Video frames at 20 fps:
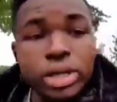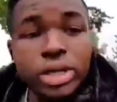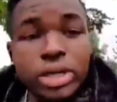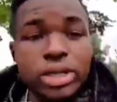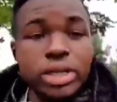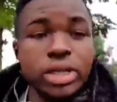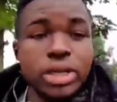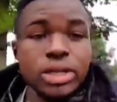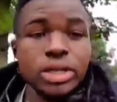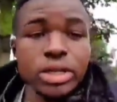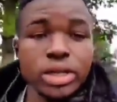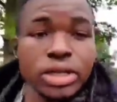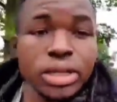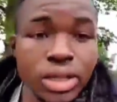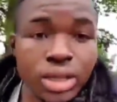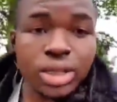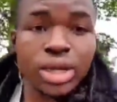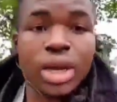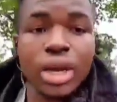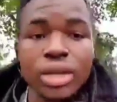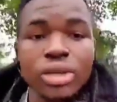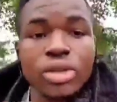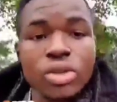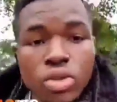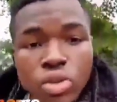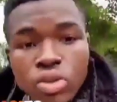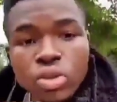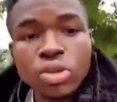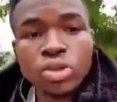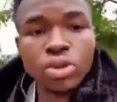ici, j'aide
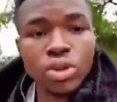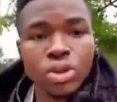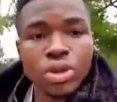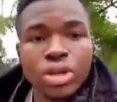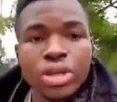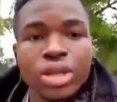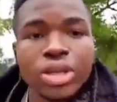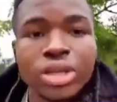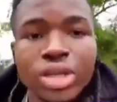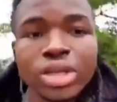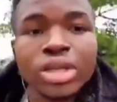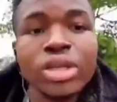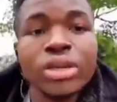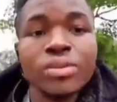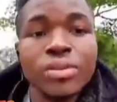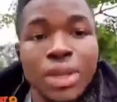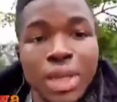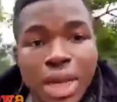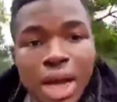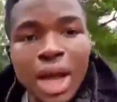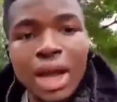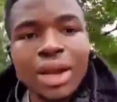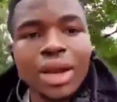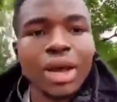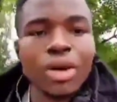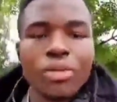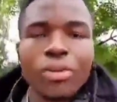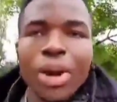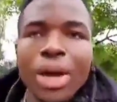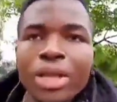tous ceux qui désirent immigrer en
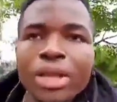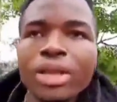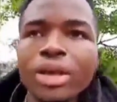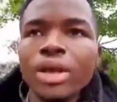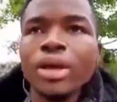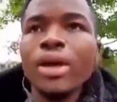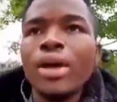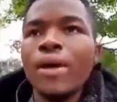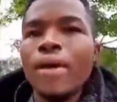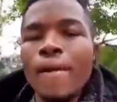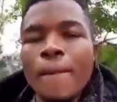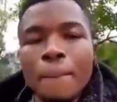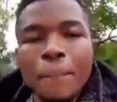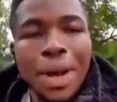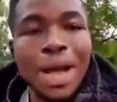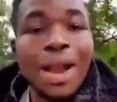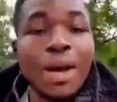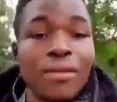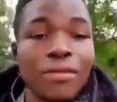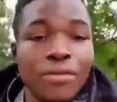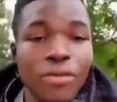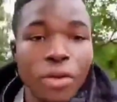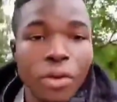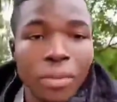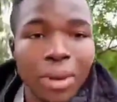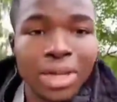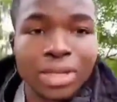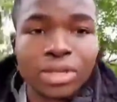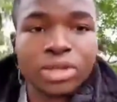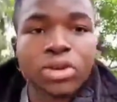Allemagne par la
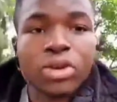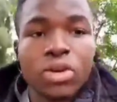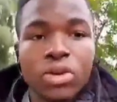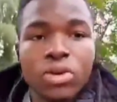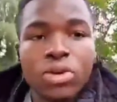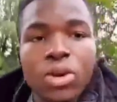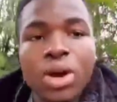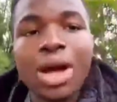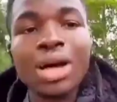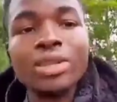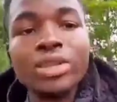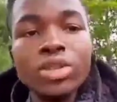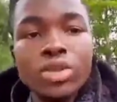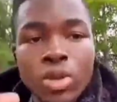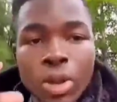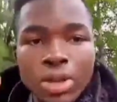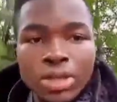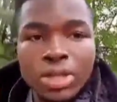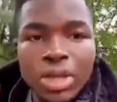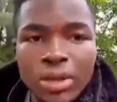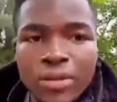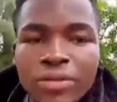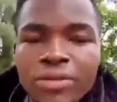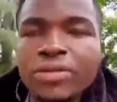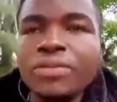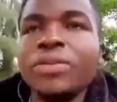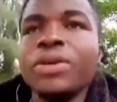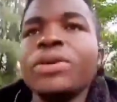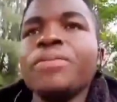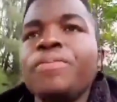formation en soins
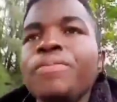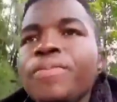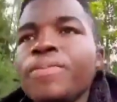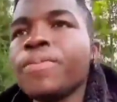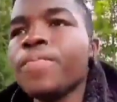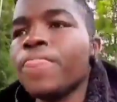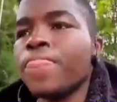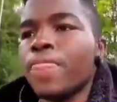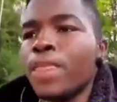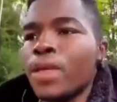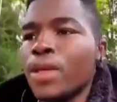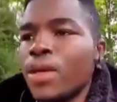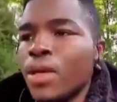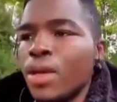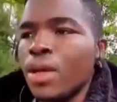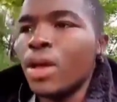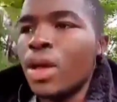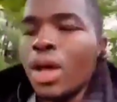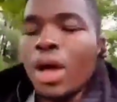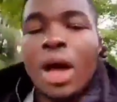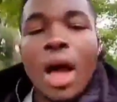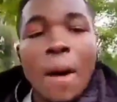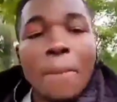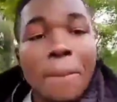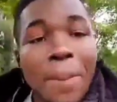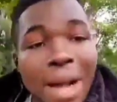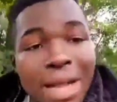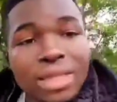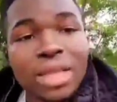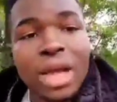infirmiers en
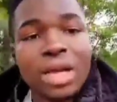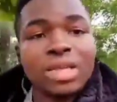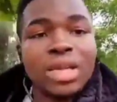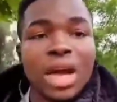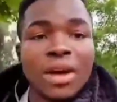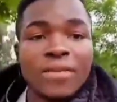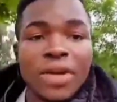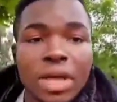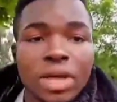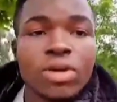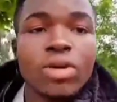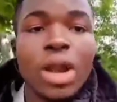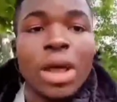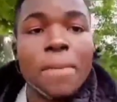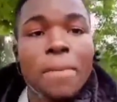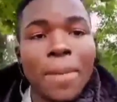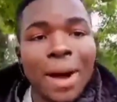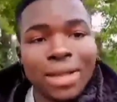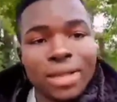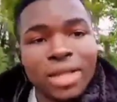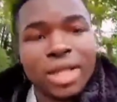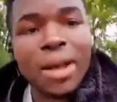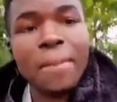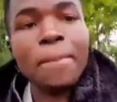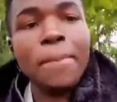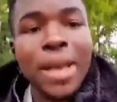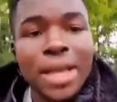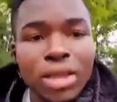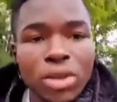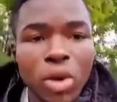partageant avec eux les, les
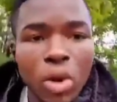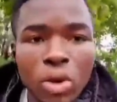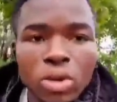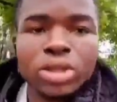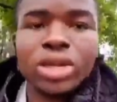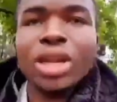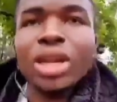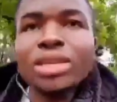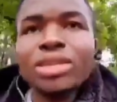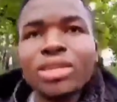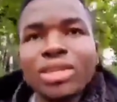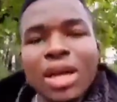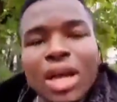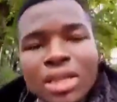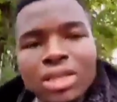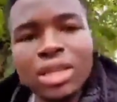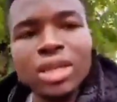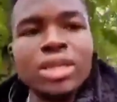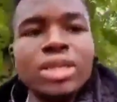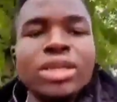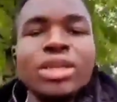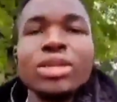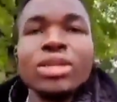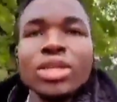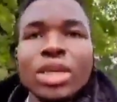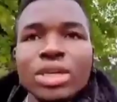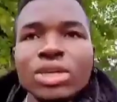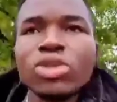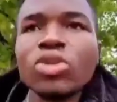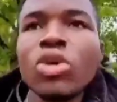méthodes et les stratégies que
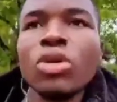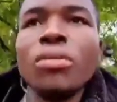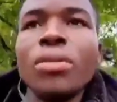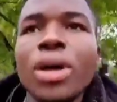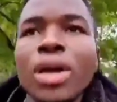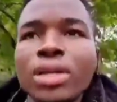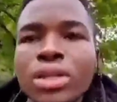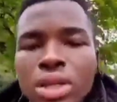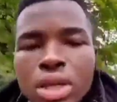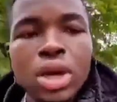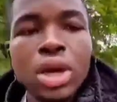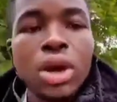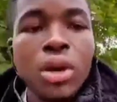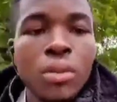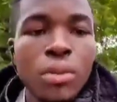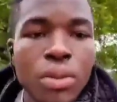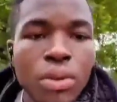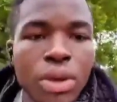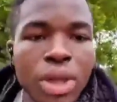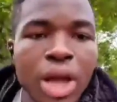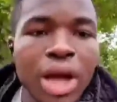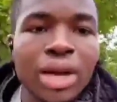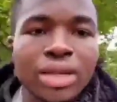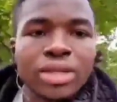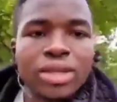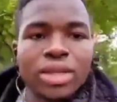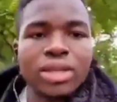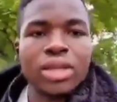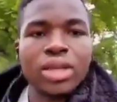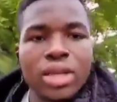j'ai dû commettre pour y
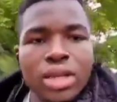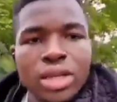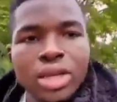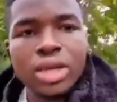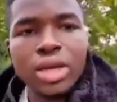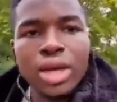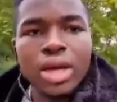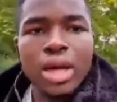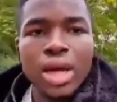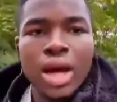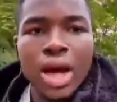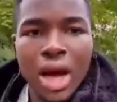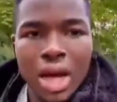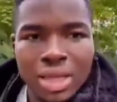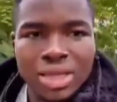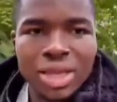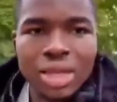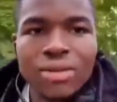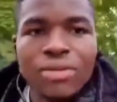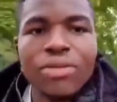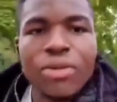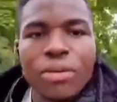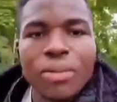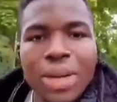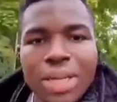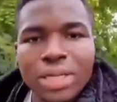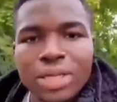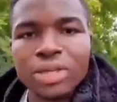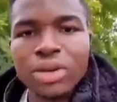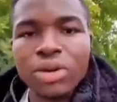accéder à cette
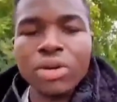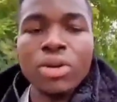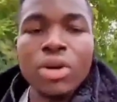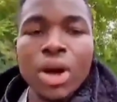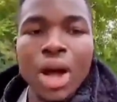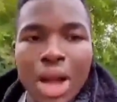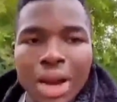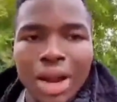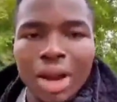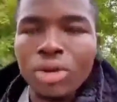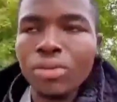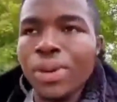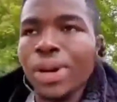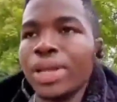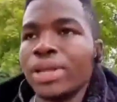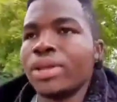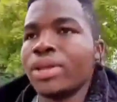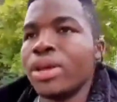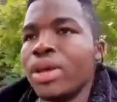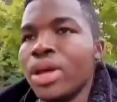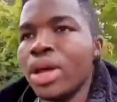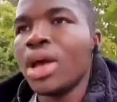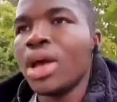formation en Allemagne.